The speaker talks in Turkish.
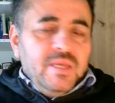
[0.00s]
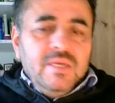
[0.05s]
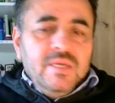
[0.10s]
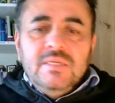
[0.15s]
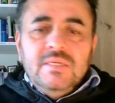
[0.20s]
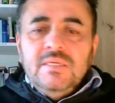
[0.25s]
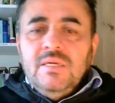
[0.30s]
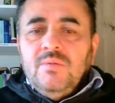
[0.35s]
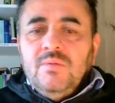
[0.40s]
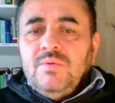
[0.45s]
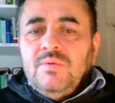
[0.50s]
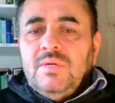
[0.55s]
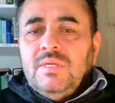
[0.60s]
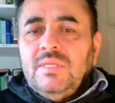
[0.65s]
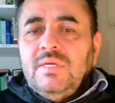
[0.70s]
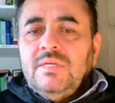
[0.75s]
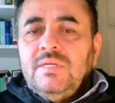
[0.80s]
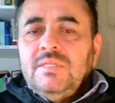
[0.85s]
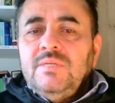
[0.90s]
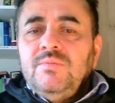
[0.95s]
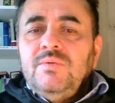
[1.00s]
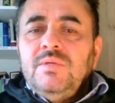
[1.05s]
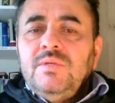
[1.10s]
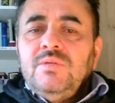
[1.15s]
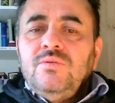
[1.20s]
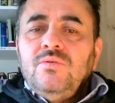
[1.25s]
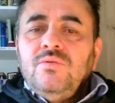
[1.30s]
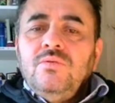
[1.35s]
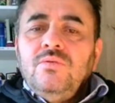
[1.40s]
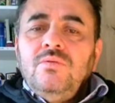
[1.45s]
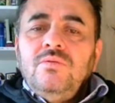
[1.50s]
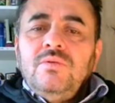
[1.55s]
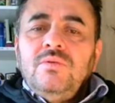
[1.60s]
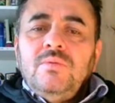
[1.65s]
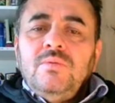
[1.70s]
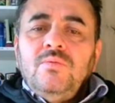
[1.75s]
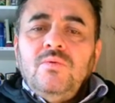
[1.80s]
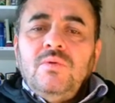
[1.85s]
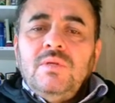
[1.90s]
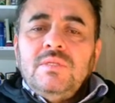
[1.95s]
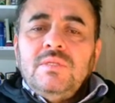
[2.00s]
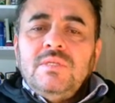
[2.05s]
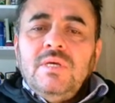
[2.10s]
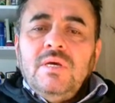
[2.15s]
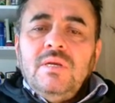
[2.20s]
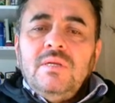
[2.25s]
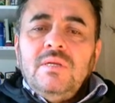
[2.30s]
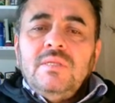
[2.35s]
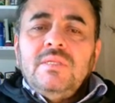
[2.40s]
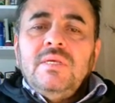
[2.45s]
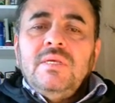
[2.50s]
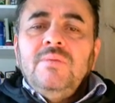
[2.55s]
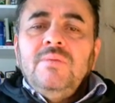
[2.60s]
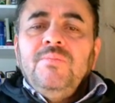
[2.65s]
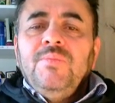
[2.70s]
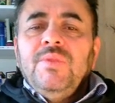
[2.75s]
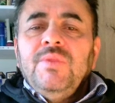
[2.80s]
yapraklar dibine dökülür ya böyle tarlada.